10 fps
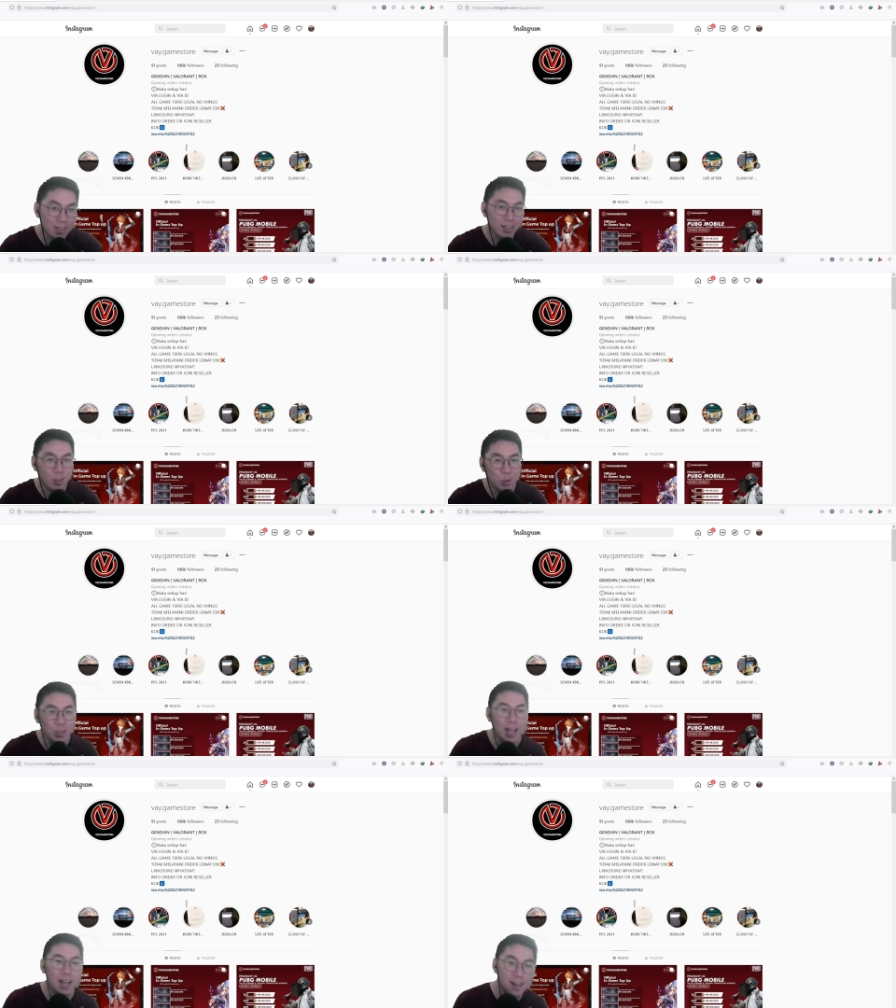
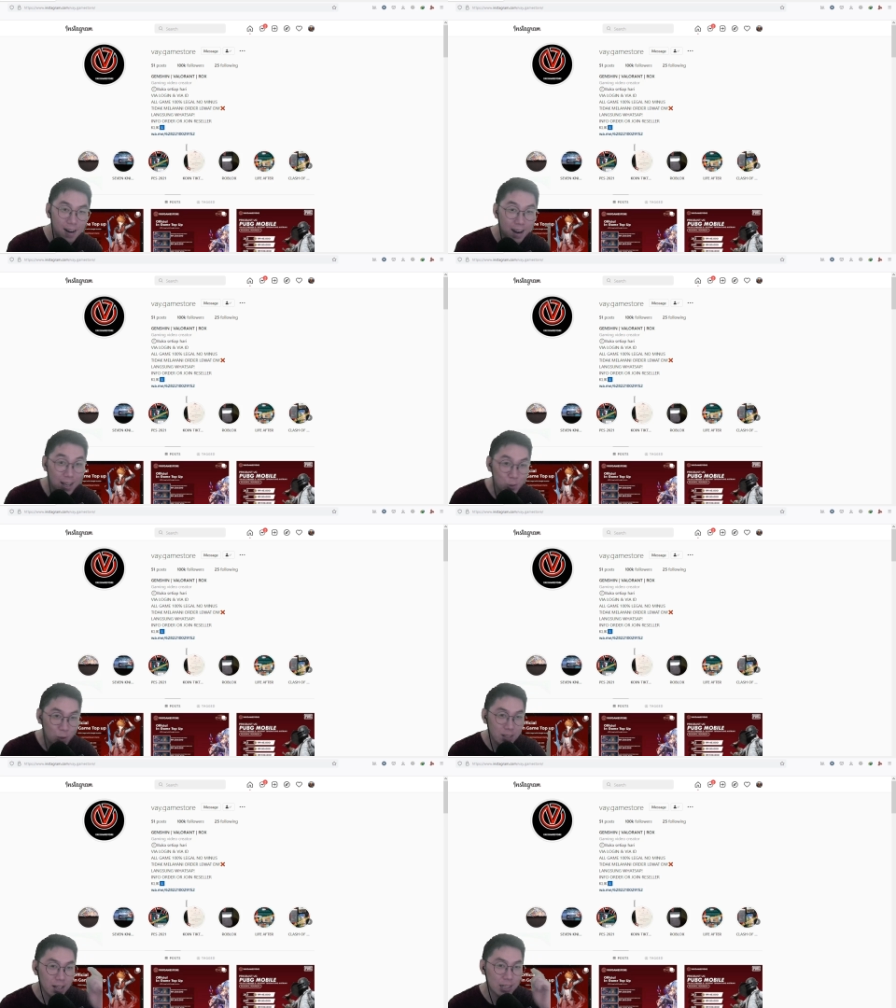tentunya, langsung
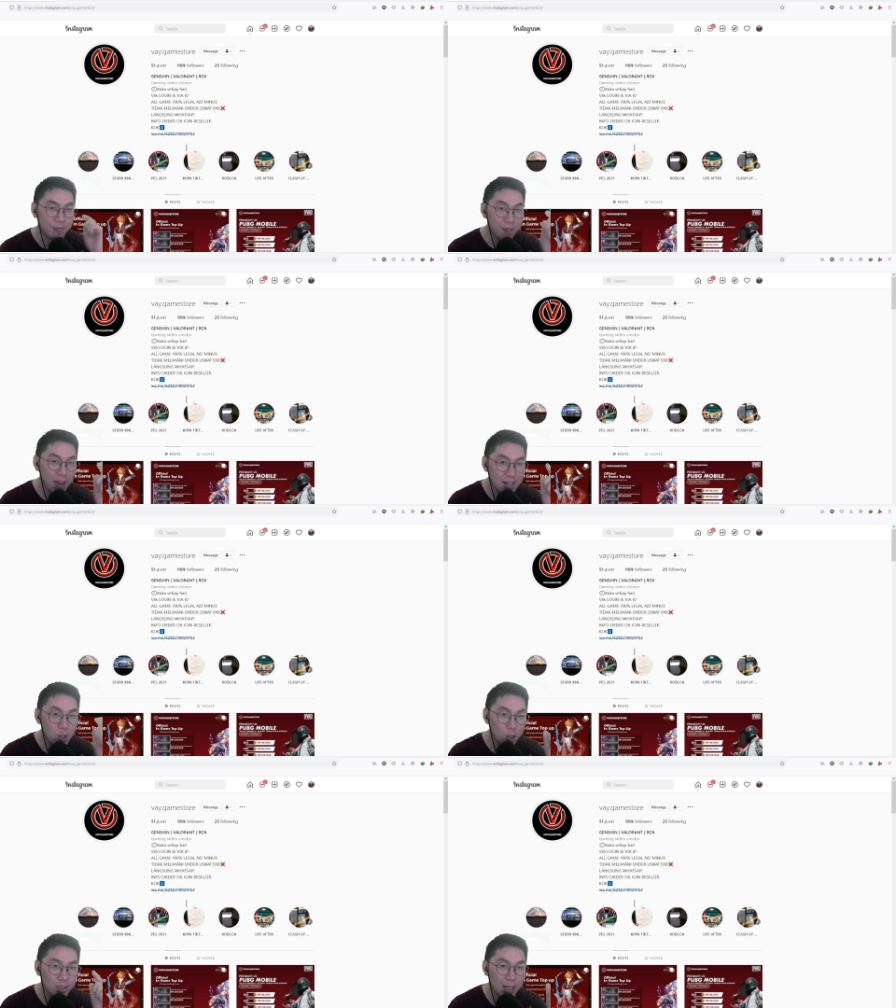aja ke Pay
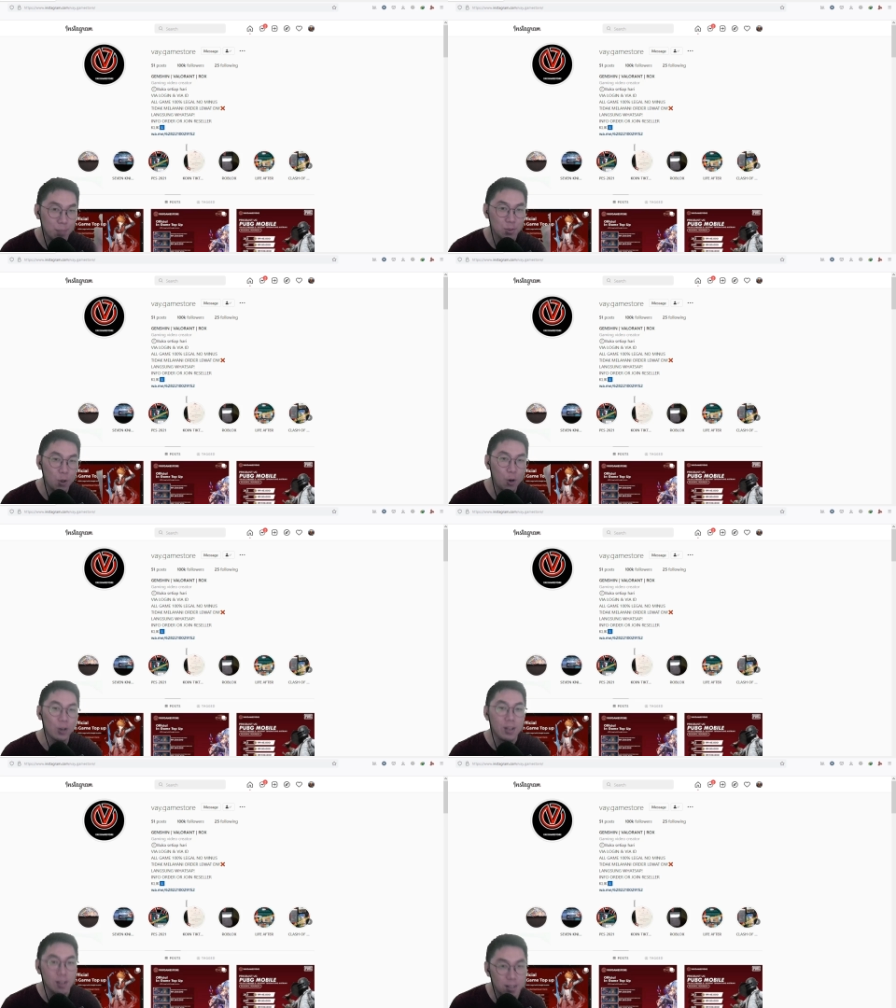Game Store
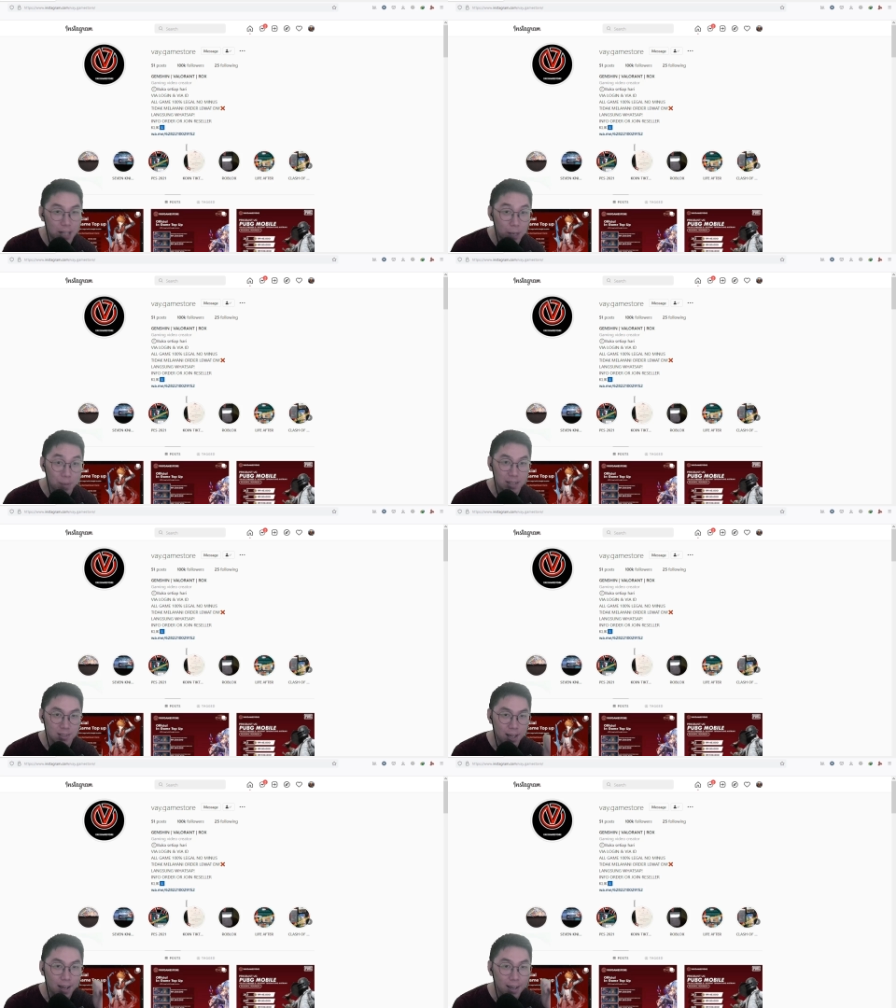dan
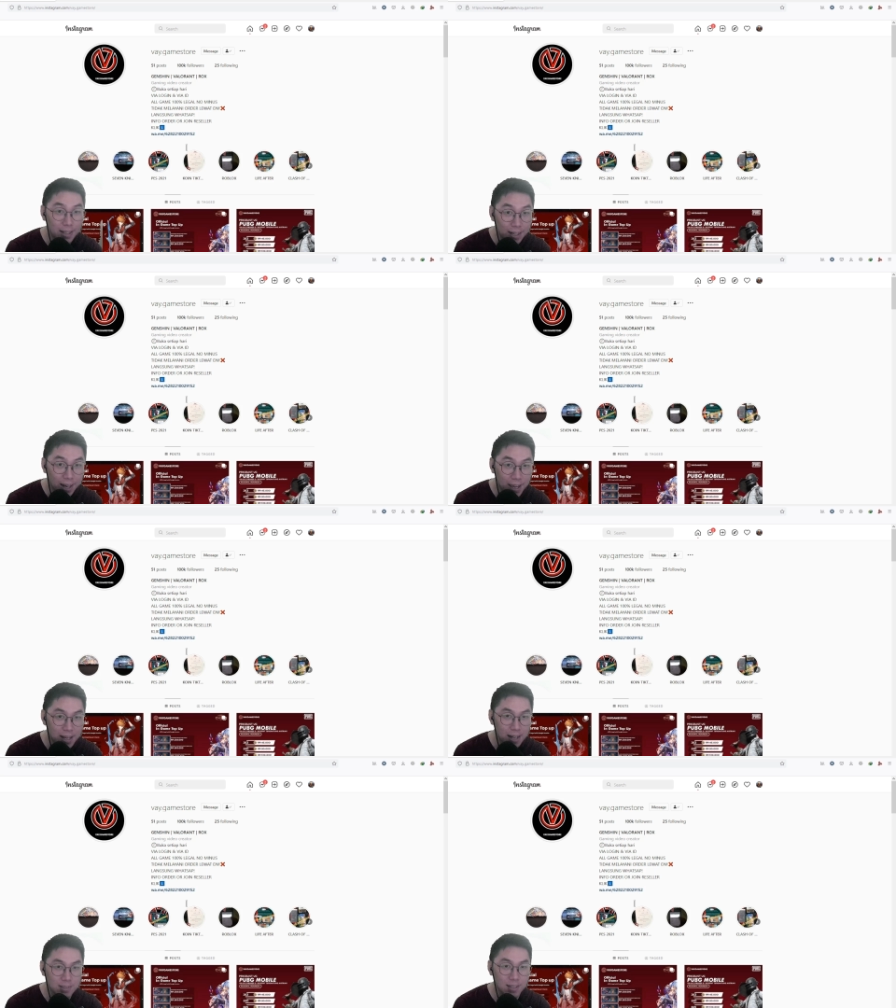pastinya
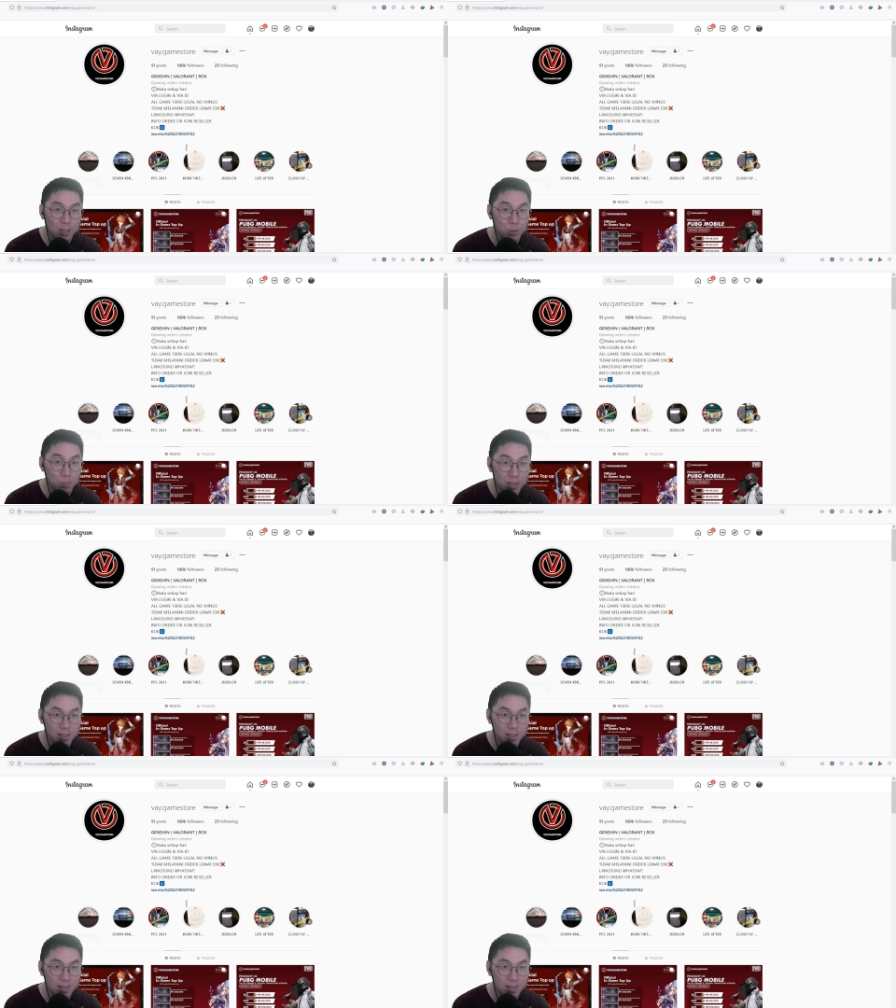legal 100%